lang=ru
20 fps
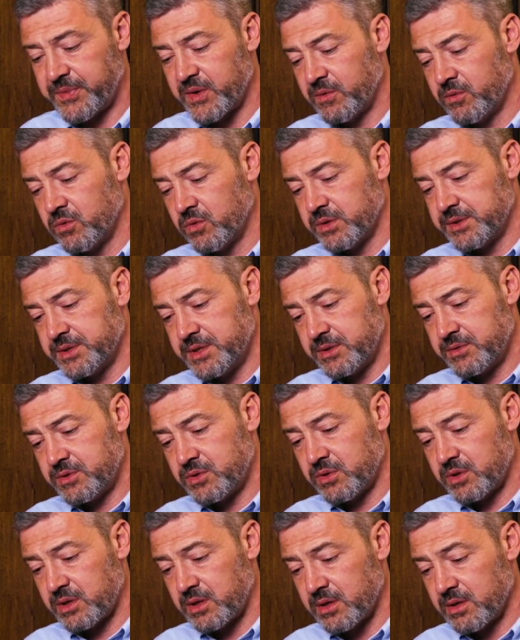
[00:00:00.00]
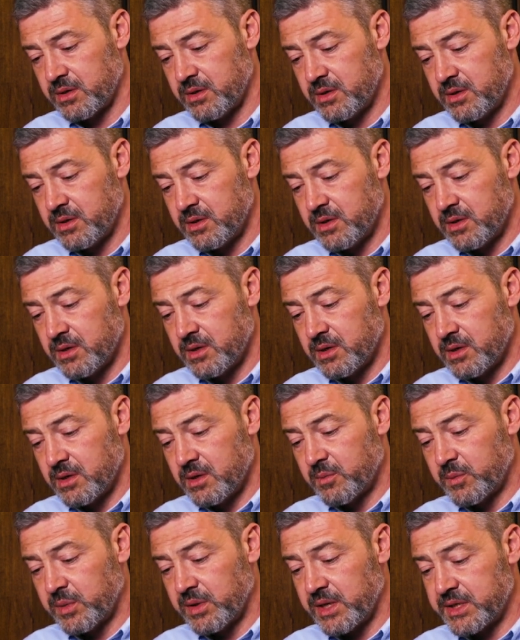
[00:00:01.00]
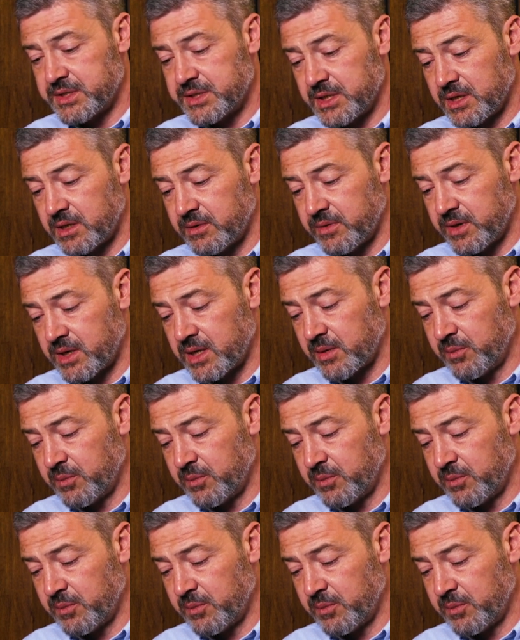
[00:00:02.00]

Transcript: Вот. Здесь все-таки пластиковый